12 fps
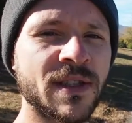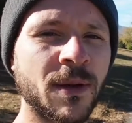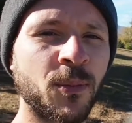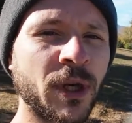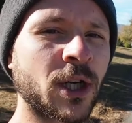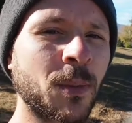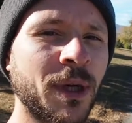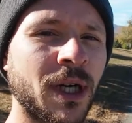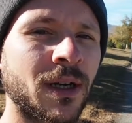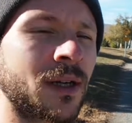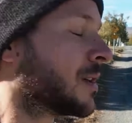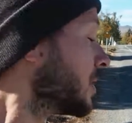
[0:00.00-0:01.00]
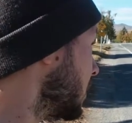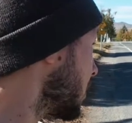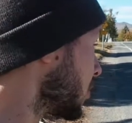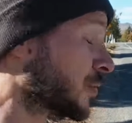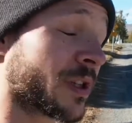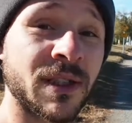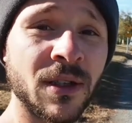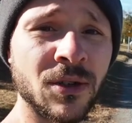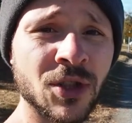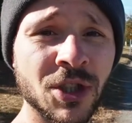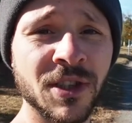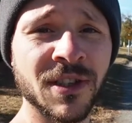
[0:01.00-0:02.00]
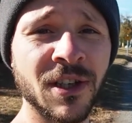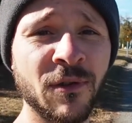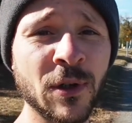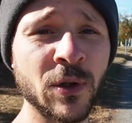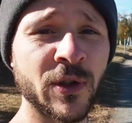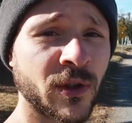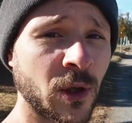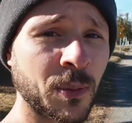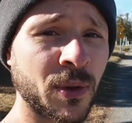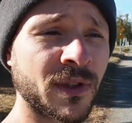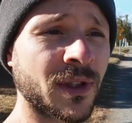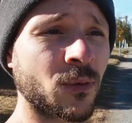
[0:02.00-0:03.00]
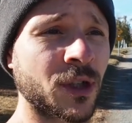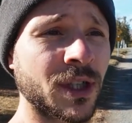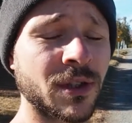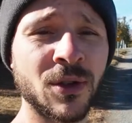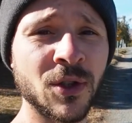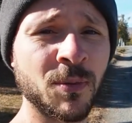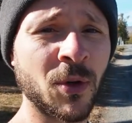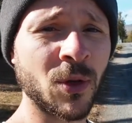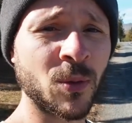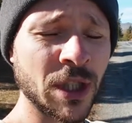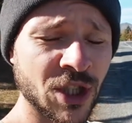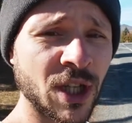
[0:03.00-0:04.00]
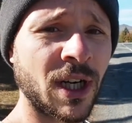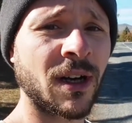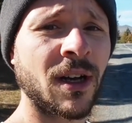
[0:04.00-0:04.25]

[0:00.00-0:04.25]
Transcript: up, les copains En Nouvelle-Zélande j'ai décidé de faire du stop, c'est le moyen de transport le moins cher. Euh,